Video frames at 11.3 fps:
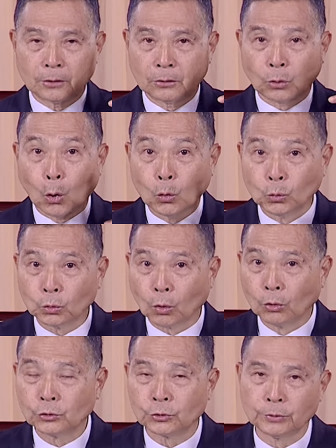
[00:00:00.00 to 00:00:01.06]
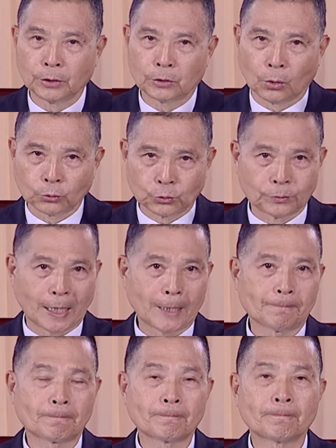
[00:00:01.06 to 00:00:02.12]
投顾公司的董事长，
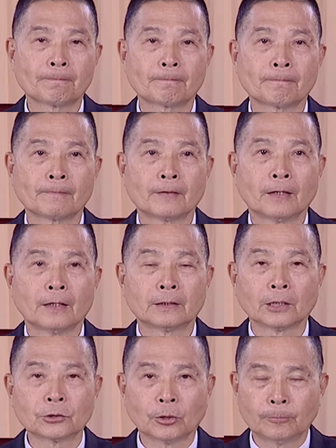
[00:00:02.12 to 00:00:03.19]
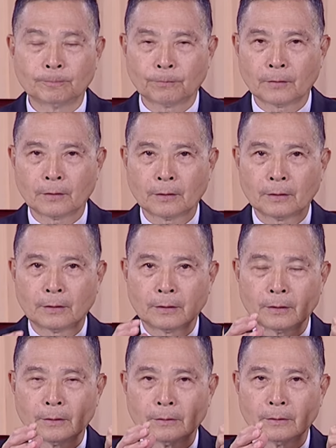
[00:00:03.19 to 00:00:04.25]
他
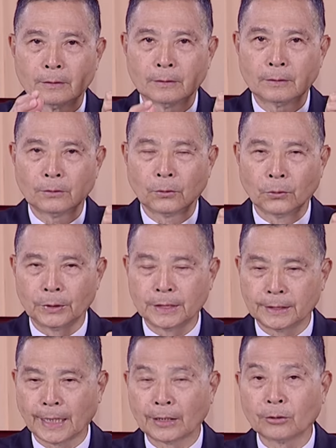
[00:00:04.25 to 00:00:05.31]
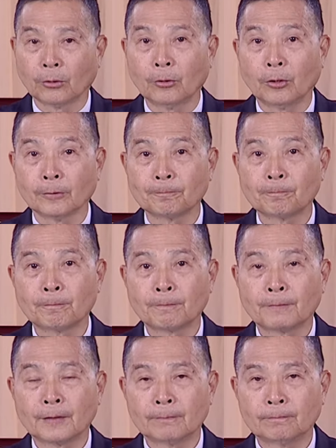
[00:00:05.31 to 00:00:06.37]
说：“我一个员工哦，
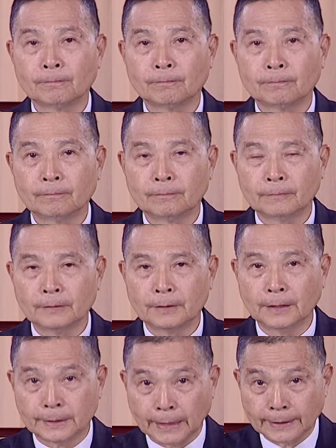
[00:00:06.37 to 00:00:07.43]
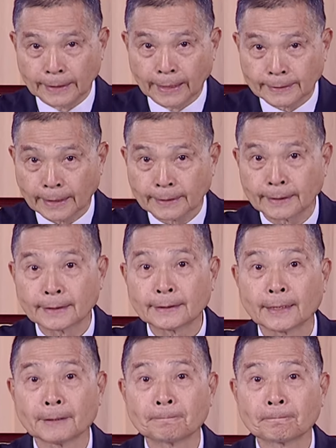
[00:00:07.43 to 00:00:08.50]
以前怎样怎样怎样怎
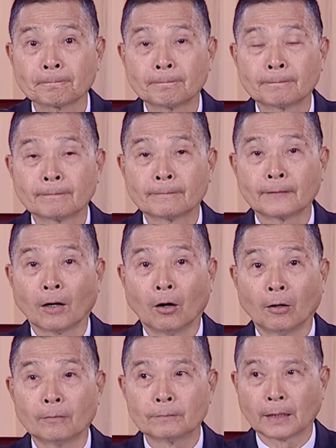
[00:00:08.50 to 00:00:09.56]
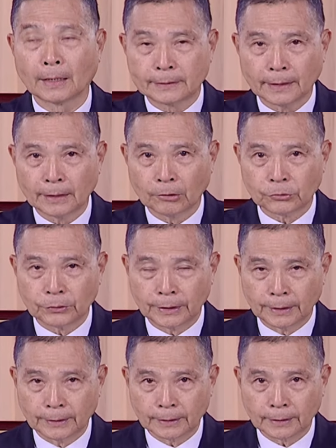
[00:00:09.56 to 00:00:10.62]
样，好，他现在要自
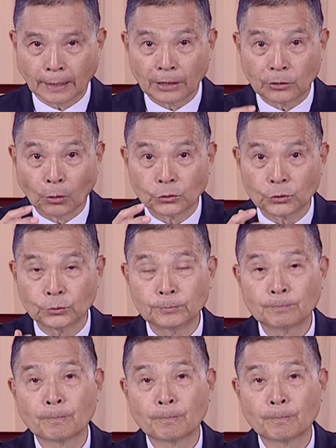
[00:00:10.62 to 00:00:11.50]
己开公司，